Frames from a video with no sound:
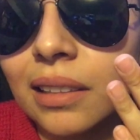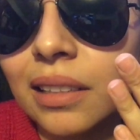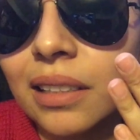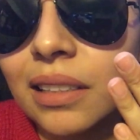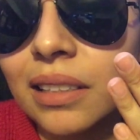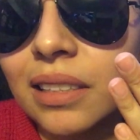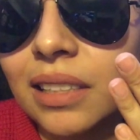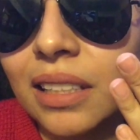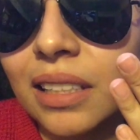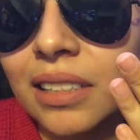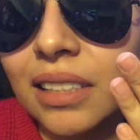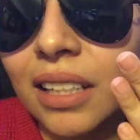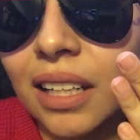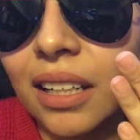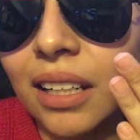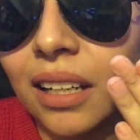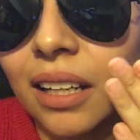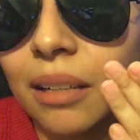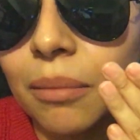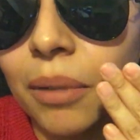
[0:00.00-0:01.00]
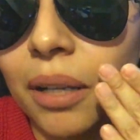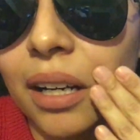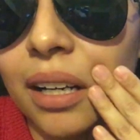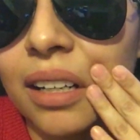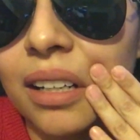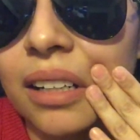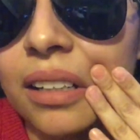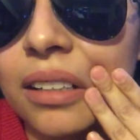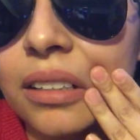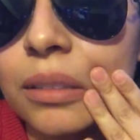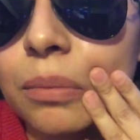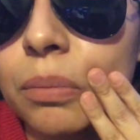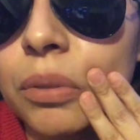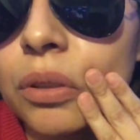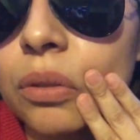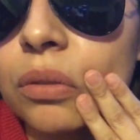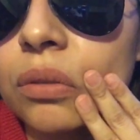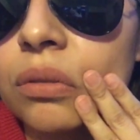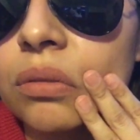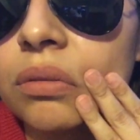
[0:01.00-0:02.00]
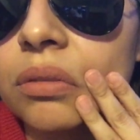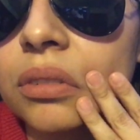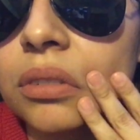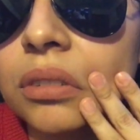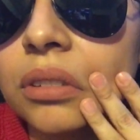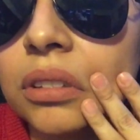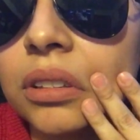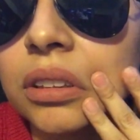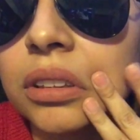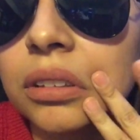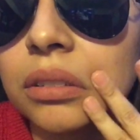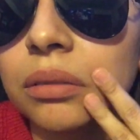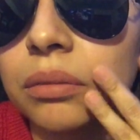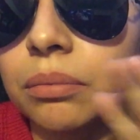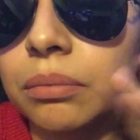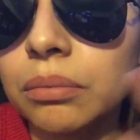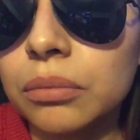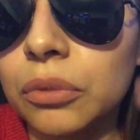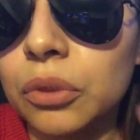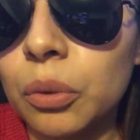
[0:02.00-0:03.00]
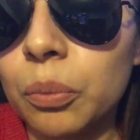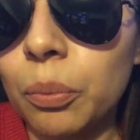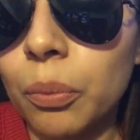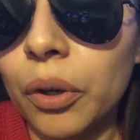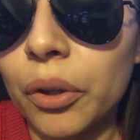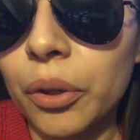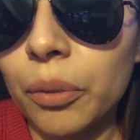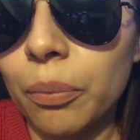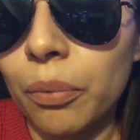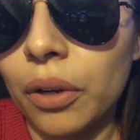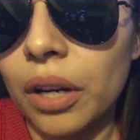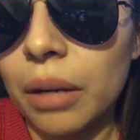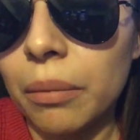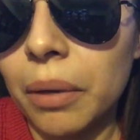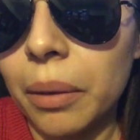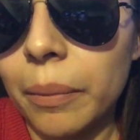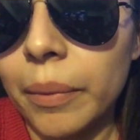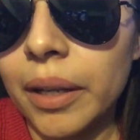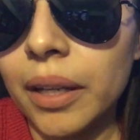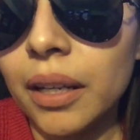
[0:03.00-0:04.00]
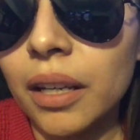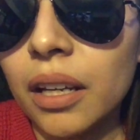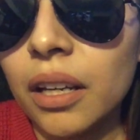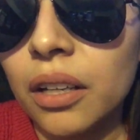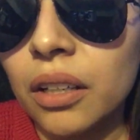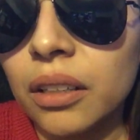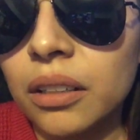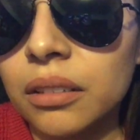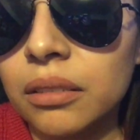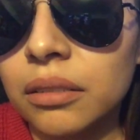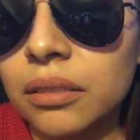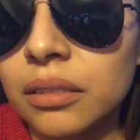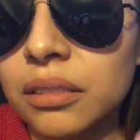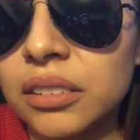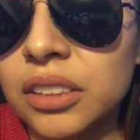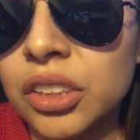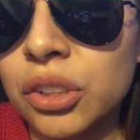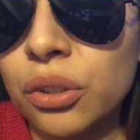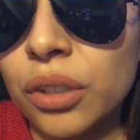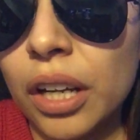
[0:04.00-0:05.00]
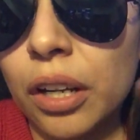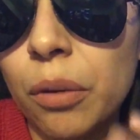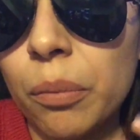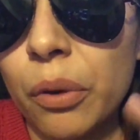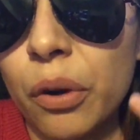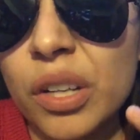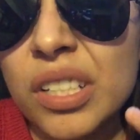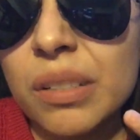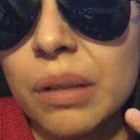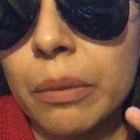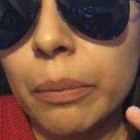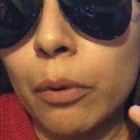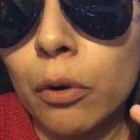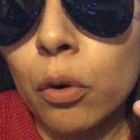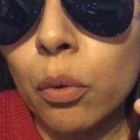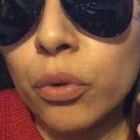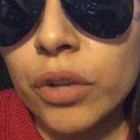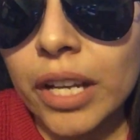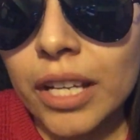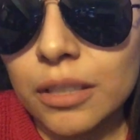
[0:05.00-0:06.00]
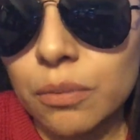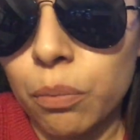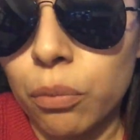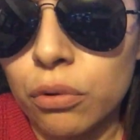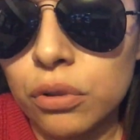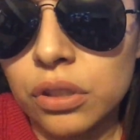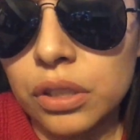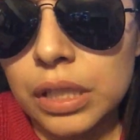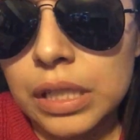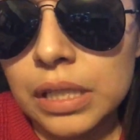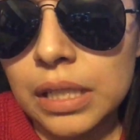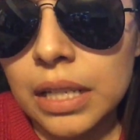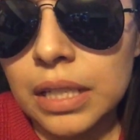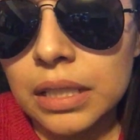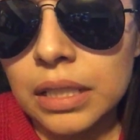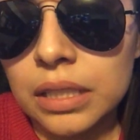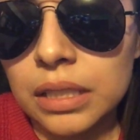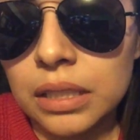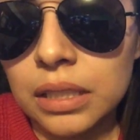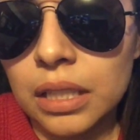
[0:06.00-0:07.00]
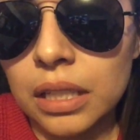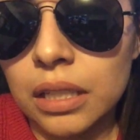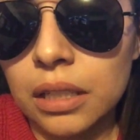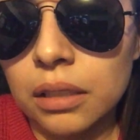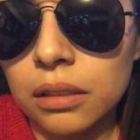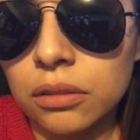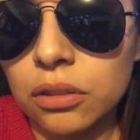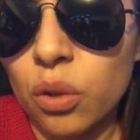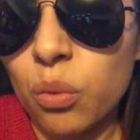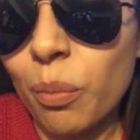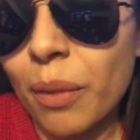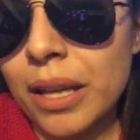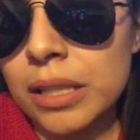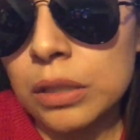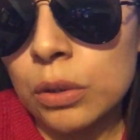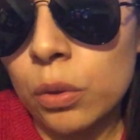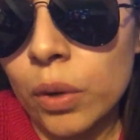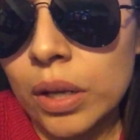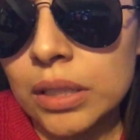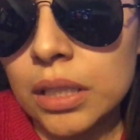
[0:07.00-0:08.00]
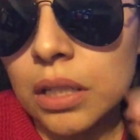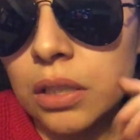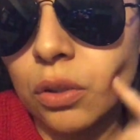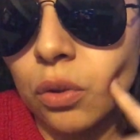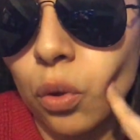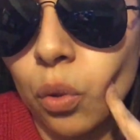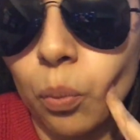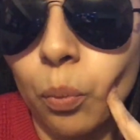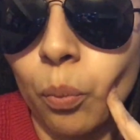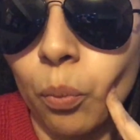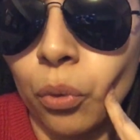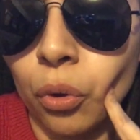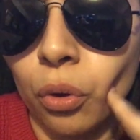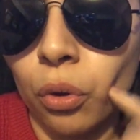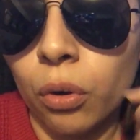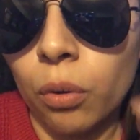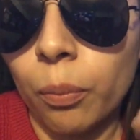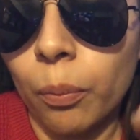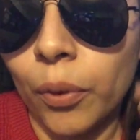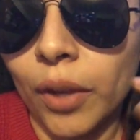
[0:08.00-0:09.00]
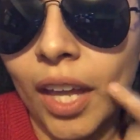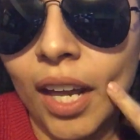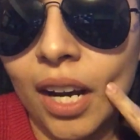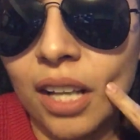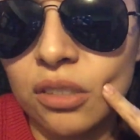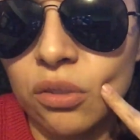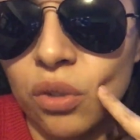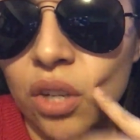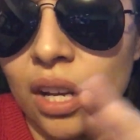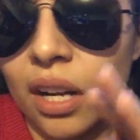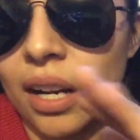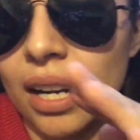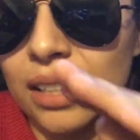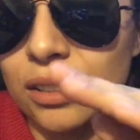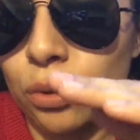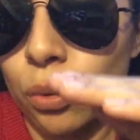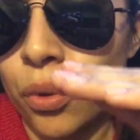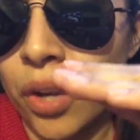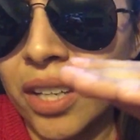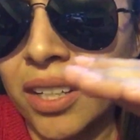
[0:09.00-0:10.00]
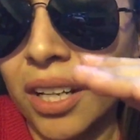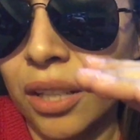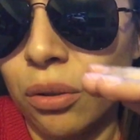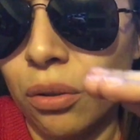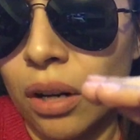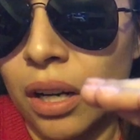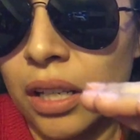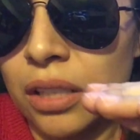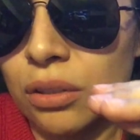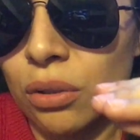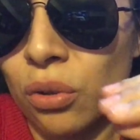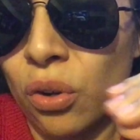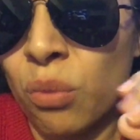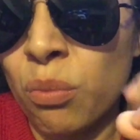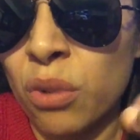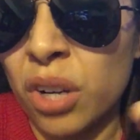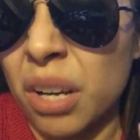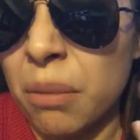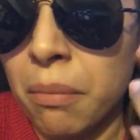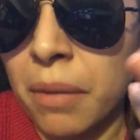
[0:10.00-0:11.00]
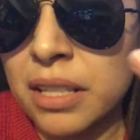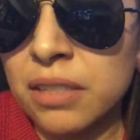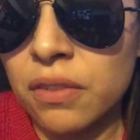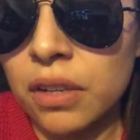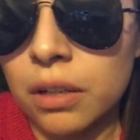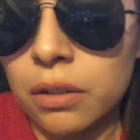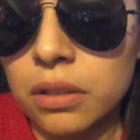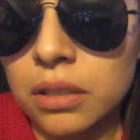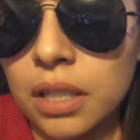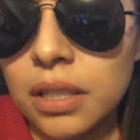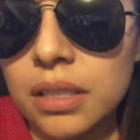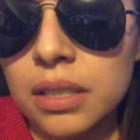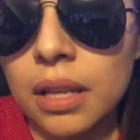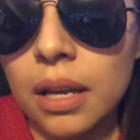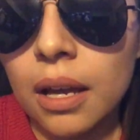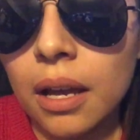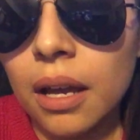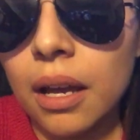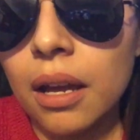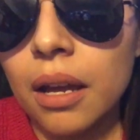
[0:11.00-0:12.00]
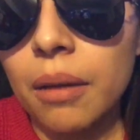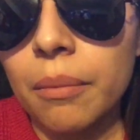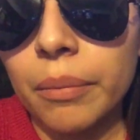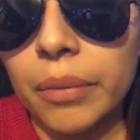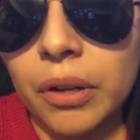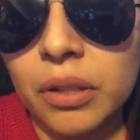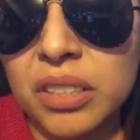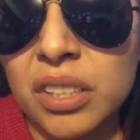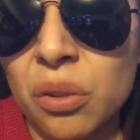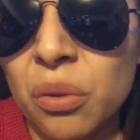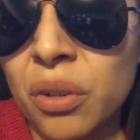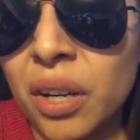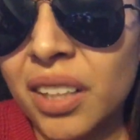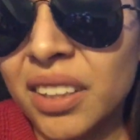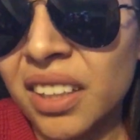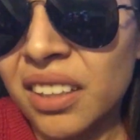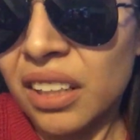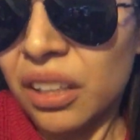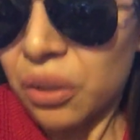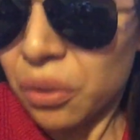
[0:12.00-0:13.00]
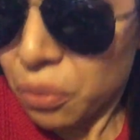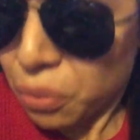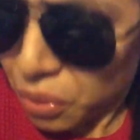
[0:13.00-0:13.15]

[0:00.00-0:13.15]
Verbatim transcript: y si quisiera dejarme las largas, pero no puedo por el bebé. Siento que a lo mejor si me pongo uñas postizas, este, son más gruesas, no, no lo pueda rasguñar. Las uñas naturales son como que más filosas, pero este, nunca he tenido